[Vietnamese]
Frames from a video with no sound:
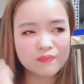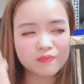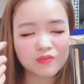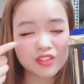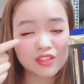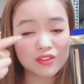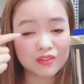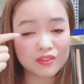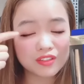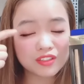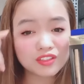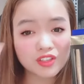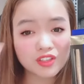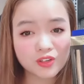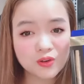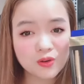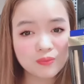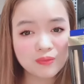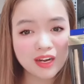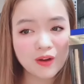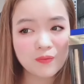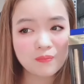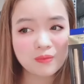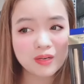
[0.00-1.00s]
dưỡng cho đôi mắt
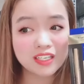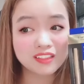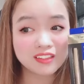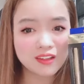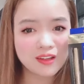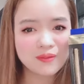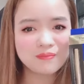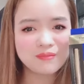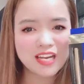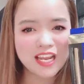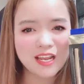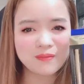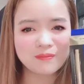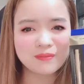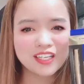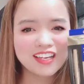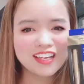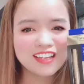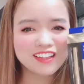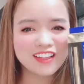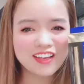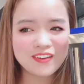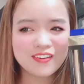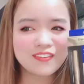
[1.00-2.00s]
của mình thêm đẹp
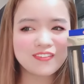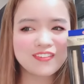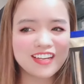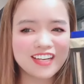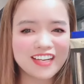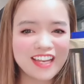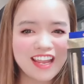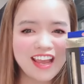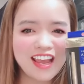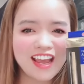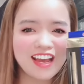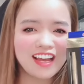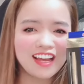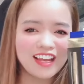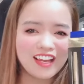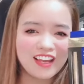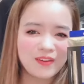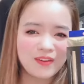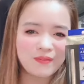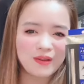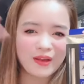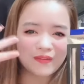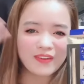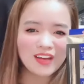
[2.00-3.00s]
thêm lông lên nha
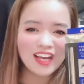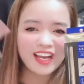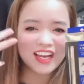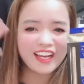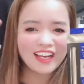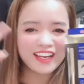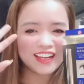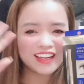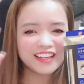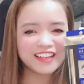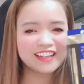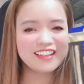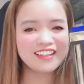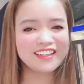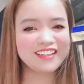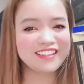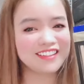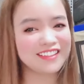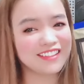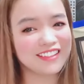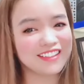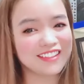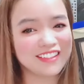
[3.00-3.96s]
bye bye